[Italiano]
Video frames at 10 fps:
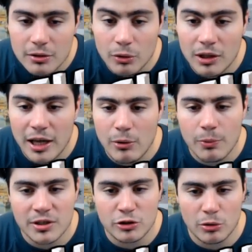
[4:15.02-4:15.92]
Ok, lui
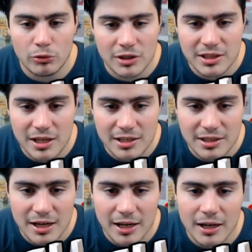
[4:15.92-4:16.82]
però sta giocando tutto a
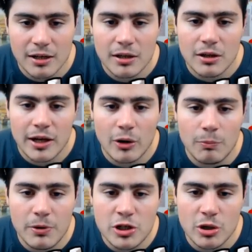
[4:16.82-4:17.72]
sinistra, raga. Ok,
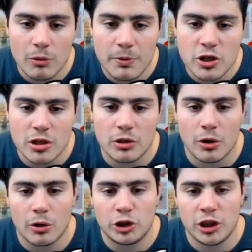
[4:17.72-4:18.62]
colpisci, colpisci.
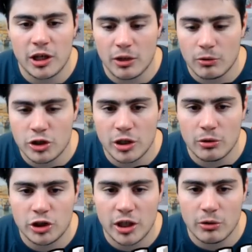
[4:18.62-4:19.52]
No, non ci credo, non ci credo,
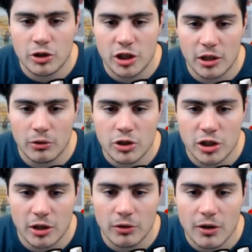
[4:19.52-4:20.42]
non ci credo, non ci credo, non ci
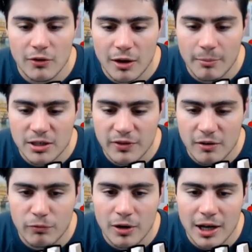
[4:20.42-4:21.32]
credo. Vabbè, sfera
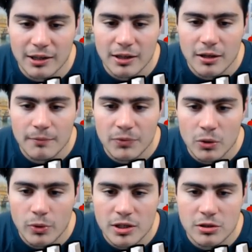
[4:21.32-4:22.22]
infuocata.
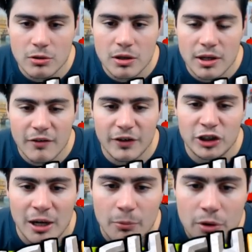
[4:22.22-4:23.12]
Questo? Che
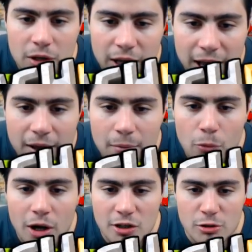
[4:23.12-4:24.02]
facciamo? Eh?
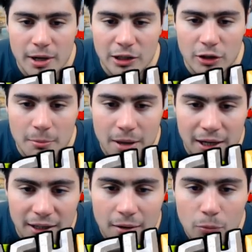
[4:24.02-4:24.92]
Muore sto maghetto de
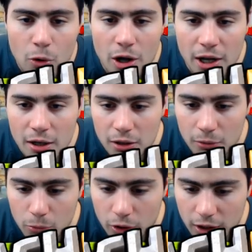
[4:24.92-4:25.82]
merda? Muore?
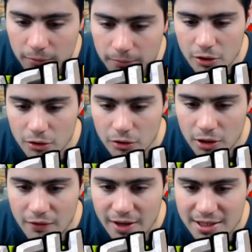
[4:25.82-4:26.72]
Non muore. No, non
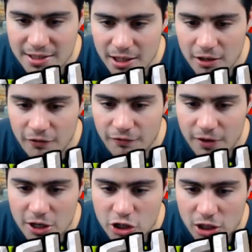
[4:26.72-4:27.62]
deve essere
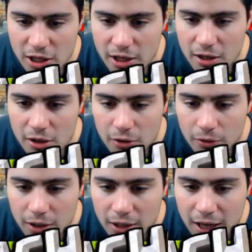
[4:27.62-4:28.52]
difficile.
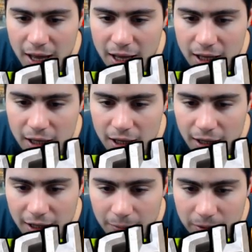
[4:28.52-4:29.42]
Ok
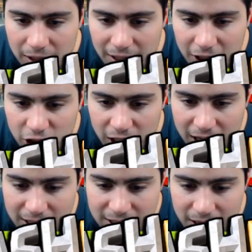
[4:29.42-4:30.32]
rapidità
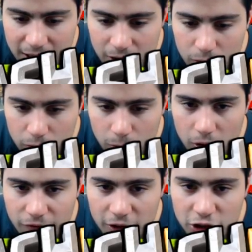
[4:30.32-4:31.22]
eccelsa in tutto quello
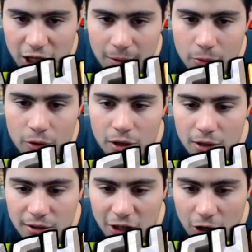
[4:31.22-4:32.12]
che facciamo.
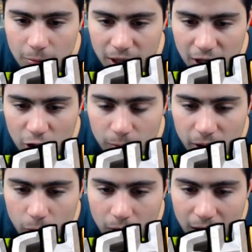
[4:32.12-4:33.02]
Tiriamo il barile
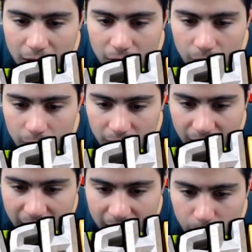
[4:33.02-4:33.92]
goblin qua.
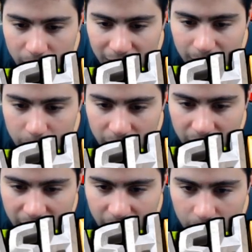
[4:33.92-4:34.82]
Ok, lui deve
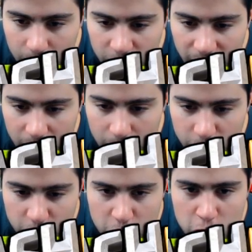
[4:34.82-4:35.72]
morire, veloce,
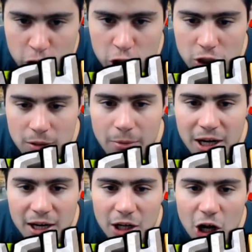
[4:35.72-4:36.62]
veloce.
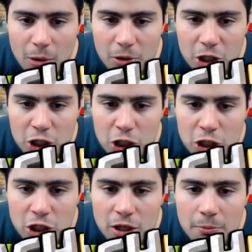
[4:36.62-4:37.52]
Barile
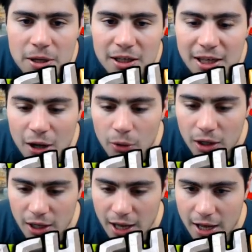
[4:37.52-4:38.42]
goblin, picchia,
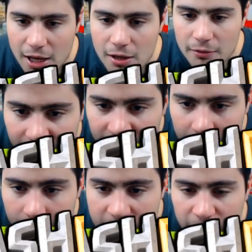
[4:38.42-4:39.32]
ok. Facciamo
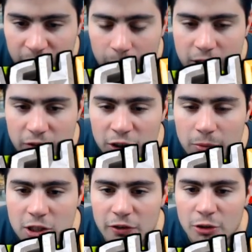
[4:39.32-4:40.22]
questo, facciamo questo, facciamo
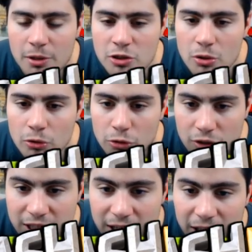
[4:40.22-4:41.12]
questo, facciamo questo. Contro i
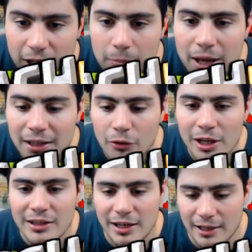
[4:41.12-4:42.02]
suoi scheletrini di merda. Non li
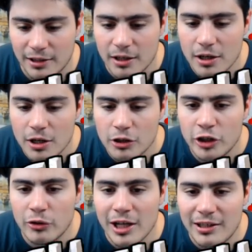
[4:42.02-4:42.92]
ha tirati.
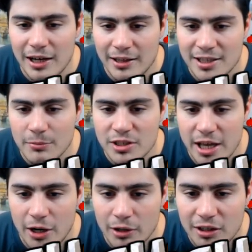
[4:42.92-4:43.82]
Cioè, non li ha tirati, siamo
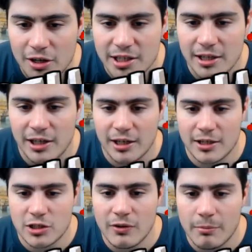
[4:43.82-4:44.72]
seri. Non ha tirato i scheletrini
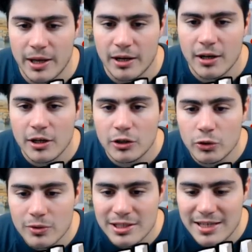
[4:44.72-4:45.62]
adesso, va bene.
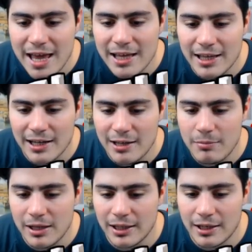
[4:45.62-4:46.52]
Non sei
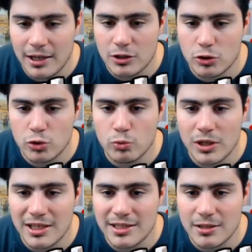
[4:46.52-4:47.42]
credibile da
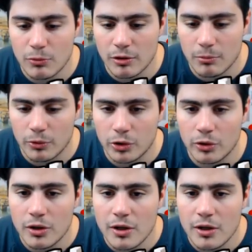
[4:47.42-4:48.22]
nessunissimo al mondo.